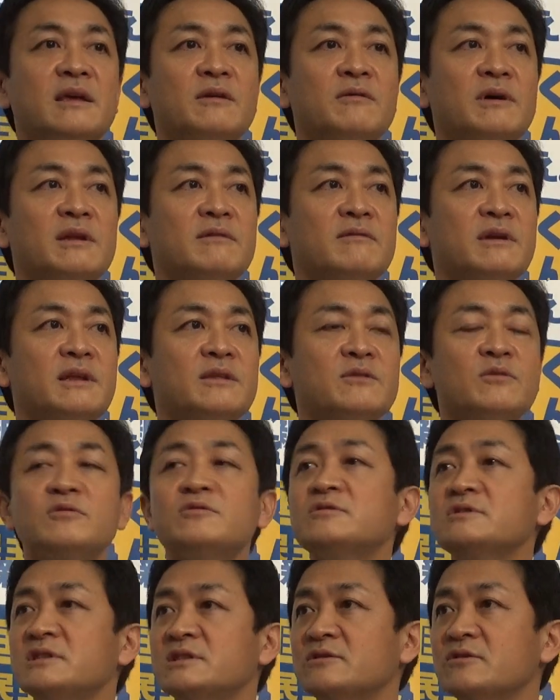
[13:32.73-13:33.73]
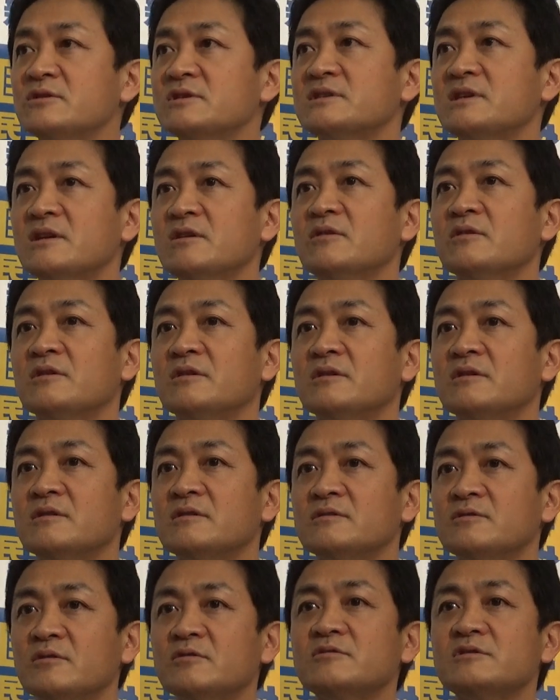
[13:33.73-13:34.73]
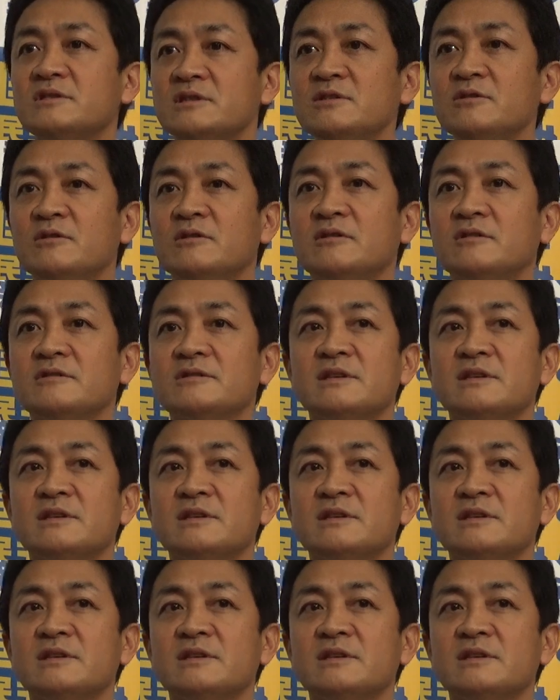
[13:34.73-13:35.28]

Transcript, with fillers: 我々独自としての独自の